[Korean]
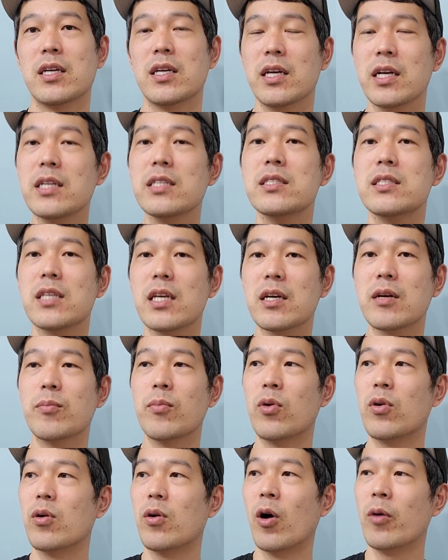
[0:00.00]
일찍
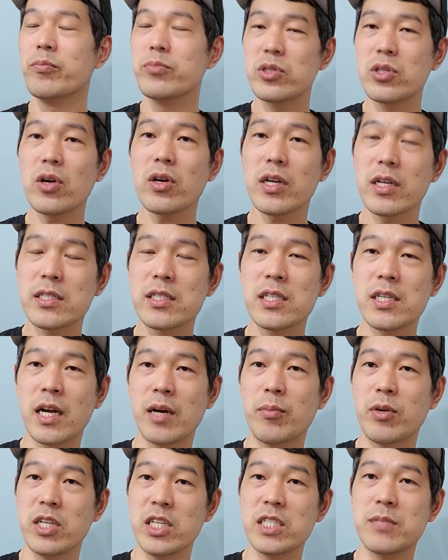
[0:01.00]
뭐 엄청 일찍은
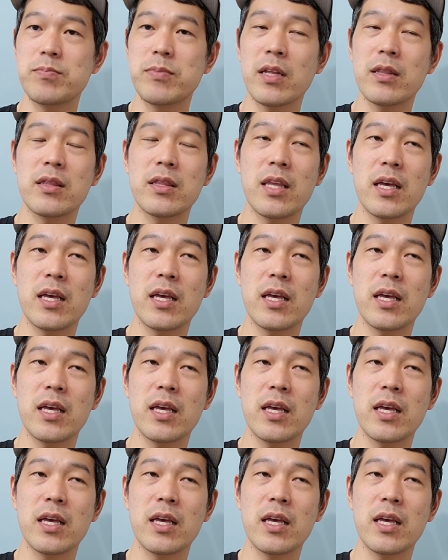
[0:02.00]
아니고 20대